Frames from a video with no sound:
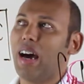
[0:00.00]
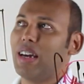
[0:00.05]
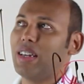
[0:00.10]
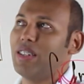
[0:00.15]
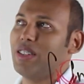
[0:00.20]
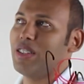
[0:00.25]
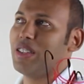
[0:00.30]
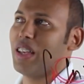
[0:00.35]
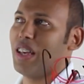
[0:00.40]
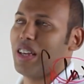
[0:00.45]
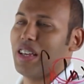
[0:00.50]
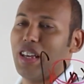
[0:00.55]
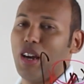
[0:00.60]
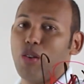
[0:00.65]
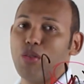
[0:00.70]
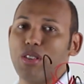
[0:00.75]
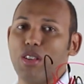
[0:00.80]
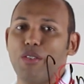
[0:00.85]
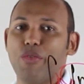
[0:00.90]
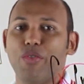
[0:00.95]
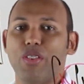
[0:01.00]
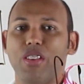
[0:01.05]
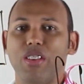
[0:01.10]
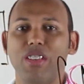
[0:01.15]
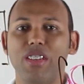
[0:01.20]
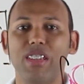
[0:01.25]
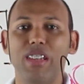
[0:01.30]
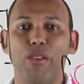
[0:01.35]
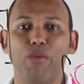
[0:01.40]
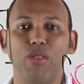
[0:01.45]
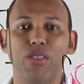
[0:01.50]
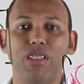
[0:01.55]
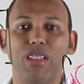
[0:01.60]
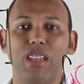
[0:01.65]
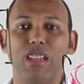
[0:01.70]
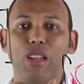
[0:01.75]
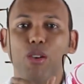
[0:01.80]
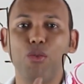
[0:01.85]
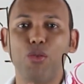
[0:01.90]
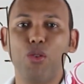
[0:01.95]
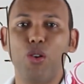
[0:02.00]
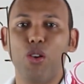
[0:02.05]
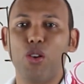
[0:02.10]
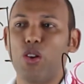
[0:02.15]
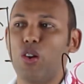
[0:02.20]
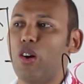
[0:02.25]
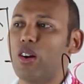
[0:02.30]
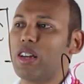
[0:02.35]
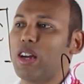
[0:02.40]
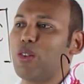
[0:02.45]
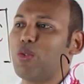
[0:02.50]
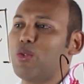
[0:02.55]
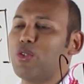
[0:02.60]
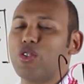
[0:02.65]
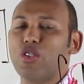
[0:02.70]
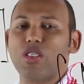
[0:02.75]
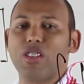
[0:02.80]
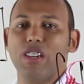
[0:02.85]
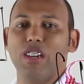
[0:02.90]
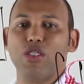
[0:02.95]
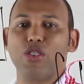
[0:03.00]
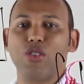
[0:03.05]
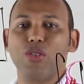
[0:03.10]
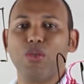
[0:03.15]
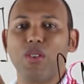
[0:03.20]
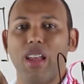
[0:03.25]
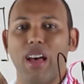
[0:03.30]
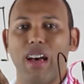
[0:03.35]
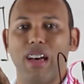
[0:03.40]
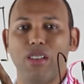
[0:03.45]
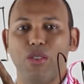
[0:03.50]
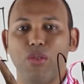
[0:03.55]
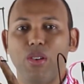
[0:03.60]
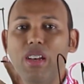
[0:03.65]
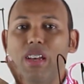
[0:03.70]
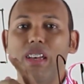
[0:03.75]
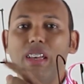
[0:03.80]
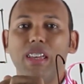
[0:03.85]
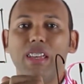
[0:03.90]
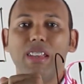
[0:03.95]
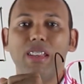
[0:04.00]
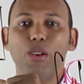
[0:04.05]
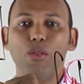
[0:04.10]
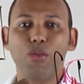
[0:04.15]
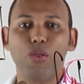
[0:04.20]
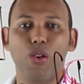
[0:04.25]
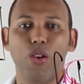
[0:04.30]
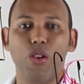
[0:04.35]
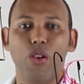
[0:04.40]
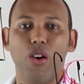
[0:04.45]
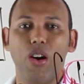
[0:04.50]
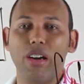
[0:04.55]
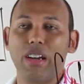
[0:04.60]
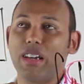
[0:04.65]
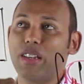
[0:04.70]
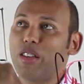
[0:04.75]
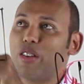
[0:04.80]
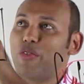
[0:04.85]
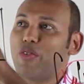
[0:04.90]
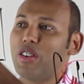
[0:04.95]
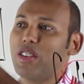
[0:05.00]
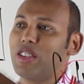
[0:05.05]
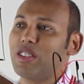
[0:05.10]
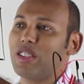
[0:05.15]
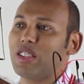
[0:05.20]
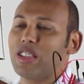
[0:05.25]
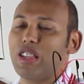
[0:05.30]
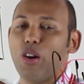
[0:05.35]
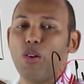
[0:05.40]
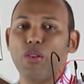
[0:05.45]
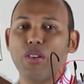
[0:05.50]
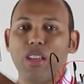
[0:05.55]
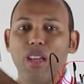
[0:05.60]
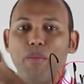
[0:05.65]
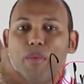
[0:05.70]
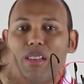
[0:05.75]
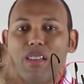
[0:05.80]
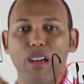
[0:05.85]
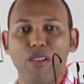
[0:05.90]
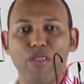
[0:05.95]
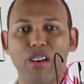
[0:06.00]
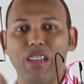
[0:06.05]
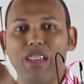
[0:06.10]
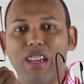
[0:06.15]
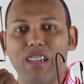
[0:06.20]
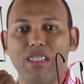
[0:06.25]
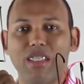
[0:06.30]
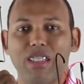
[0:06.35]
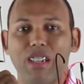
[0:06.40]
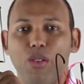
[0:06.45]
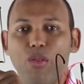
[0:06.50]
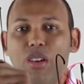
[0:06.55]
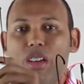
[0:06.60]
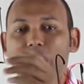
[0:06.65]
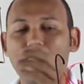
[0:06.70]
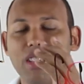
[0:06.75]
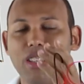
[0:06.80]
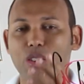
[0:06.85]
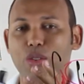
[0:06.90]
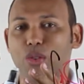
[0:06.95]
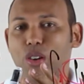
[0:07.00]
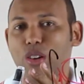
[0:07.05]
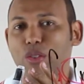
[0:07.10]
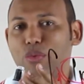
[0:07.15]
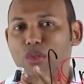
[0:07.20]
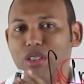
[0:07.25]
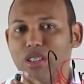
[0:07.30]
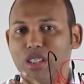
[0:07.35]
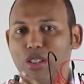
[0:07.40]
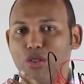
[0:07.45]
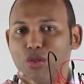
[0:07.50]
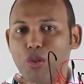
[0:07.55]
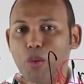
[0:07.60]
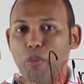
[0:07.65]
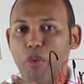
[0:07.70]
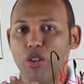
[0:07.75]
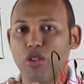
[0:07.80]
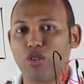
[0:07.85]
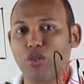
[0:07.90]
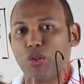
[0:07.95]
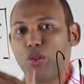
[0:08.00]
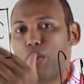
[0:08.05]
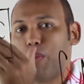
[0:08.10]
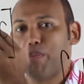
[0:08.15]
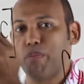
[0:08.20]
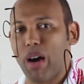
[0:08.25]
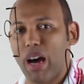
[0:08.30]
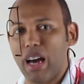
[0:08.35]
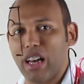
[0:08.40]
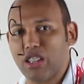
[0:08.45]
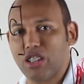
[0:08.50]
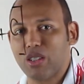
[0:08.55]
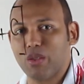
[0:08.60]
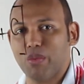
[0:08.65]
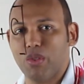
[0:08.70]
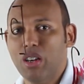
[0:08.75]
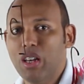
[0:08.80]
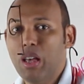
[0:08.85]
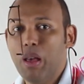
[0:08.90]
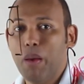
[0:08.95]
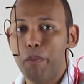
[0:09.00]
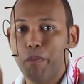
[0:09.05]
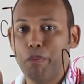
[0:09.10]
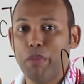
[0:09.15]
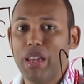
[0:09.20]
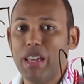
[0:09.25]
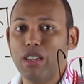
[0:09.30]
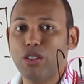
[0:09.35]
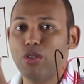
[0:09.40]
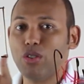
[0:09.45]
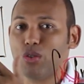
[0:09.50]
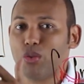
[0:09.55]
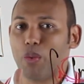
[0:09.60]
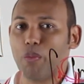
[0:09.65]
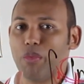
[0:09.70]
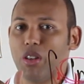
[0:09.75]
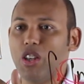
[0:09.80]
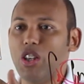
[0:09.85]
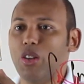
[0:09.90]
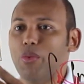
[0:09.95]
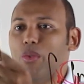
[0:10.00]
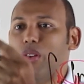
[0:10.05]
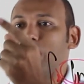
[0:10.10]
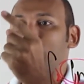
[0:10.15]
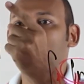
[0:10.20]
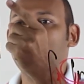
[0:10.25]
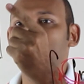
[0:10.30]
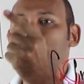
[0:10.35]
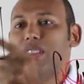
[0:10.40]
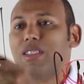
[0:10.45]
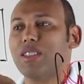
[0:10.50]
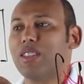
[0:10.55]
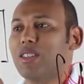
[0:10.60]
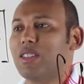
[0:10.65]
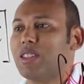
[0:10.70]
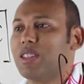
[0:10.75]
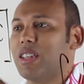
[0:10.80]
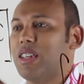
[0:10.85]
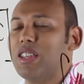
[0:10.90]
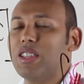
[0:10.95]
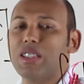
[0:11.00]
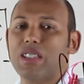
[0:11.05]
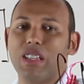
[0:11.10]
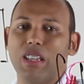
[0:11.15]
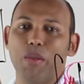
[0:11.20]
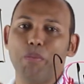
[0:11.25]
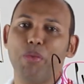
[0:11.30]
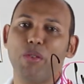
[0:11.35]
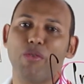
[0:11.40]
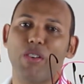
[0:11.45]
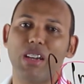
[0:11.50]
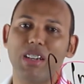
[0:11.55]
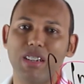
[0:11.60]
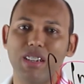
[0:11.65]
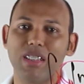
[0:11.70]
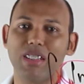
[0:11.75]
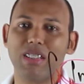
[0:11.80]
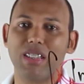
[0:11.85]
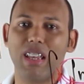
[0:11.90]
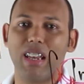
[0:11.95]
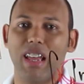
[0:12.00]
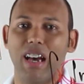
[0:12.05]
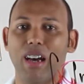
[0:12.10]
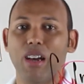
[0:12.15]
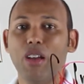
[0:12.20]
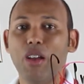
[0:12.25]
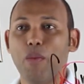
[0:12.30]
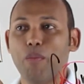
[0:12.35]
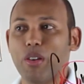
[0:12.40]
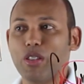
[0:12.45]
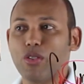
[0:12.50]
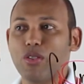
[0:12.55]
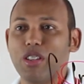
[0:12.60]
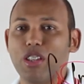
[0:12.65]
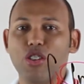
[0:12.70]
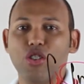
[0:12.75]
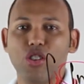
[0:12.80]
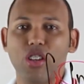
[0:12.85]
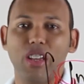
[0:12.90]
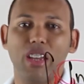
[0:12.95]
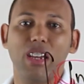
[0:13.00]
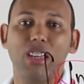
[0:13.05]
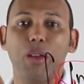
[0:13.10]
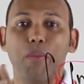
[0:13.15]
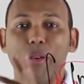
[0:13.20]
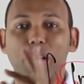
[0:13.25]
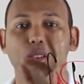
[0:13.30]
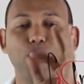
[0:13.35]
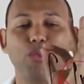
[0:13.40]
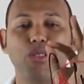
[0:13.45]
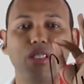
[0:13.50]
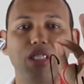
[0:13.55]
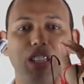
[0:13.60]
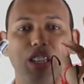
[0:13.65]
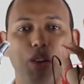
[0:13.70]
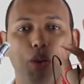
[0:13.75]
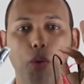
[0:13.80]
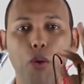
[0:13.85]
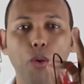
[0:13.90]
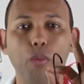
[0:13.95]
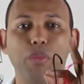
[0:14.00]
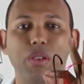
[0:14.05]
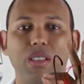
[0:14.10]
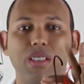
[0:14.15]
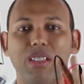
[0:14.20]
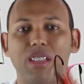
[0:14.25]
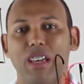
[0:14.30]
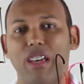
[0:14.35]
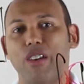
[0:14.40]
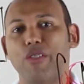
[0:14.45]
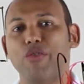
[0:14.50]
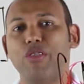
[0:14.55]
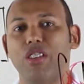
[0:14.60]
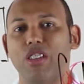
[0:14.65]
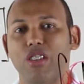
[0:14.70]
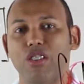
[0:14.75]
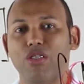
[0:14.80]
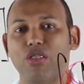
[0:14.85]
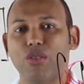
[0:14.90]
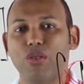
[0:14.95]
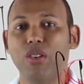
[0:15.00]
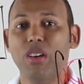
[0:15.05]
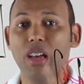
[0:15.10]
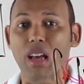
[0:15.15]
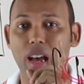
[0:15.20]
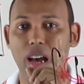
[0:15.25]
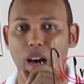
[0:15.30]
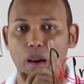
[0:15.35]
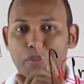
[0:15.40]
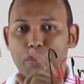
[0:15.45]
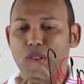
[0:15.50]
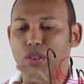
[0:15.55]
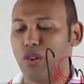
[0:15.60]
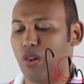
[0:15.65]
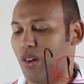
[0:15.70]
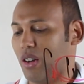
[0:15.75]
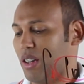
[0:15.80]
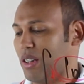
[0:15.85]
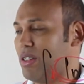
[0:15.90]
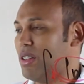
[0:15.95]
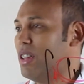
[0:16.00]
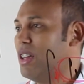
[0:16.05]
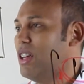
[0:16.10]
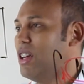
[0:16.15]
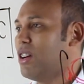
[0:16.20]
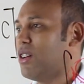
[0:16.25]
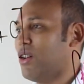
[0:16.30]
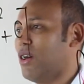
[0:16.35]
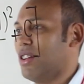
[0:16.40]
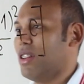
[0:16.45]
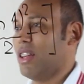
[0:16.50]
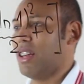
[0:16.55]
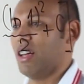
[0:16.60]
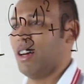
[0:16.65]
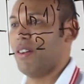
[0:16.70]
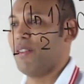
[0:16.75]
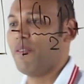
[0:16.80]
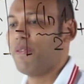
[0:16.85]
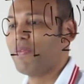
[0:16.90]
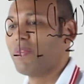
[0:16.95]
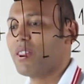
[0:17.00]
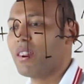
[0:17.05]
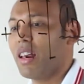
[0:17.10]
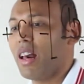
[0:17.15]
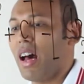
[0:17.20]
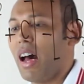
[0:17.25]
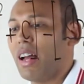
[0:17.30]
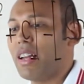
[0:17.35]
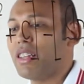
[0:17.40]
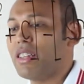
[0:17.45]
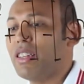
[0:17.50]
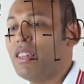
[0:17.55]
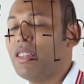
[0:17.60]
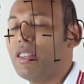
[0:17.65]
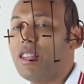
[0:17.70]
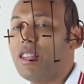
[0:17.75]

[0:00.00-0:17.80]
a integral definida, você não coloca a constante do lado e não coloca devido a esse teorema da variação, que quando você substitui o máximo menos o mínimo, esse C sempre vai cancelar. Mas eu deixei aqui para que você observe isso rapidola. Olha lá. Aqui